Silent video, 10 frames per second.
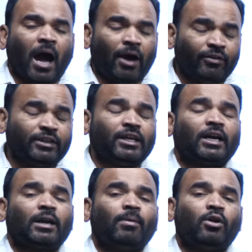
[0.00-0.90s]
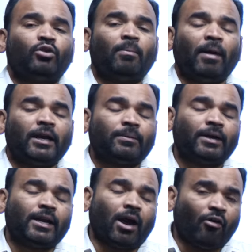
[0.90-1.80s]
అవినీతి అక్రమాలు కూడా
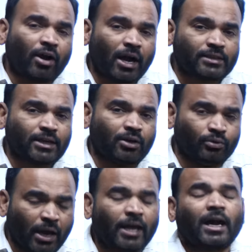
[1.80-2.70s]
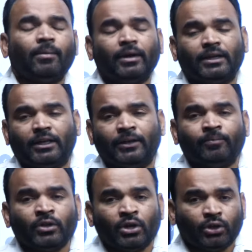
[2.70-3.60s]
బయటపడే అవకాశాలు ఉన్నాయి కాబట్టి
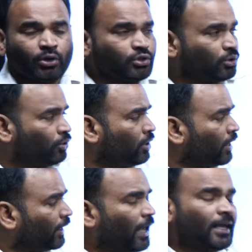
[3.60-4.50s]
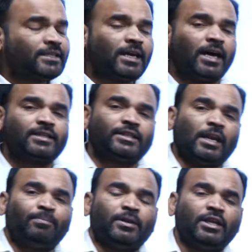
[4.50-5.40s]
ఈరోజు కేసీఆర్
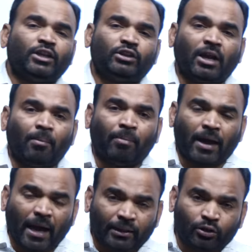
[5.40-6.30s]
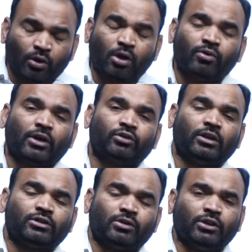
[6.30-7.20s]
చాలా పెద్ద ఎత్తున భయాందోళనలో ఉన్నట్టు
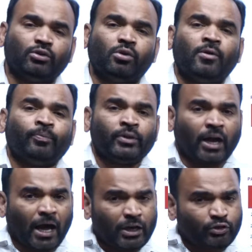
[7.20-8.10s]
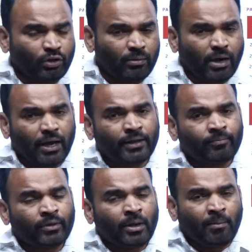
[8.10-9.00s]
తెలుస్తోంది ఇటు కాళేశ్వరం కానీ
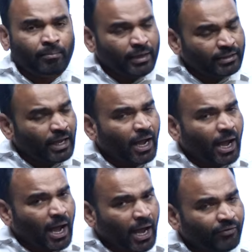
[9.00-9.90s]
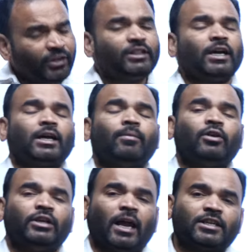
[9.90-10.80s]
మిగతా అవినీతి
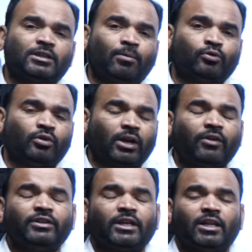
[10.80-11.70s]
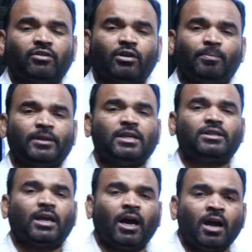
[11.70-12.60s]
అక్రమాలు ఈ రాష్ట్ర ప్రభుత్వం రేవంత్ రెడ్డి ద్వారా పెద్ద
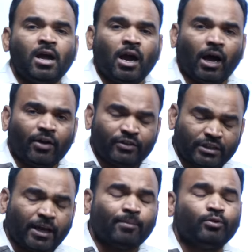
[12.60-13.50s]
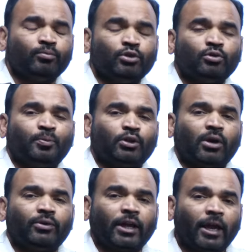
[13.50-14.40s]
ఎత్తున ఆ విచారణ ముందుకు
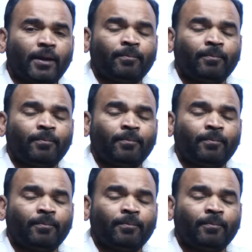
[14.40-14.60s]
పోతూ ఉంటే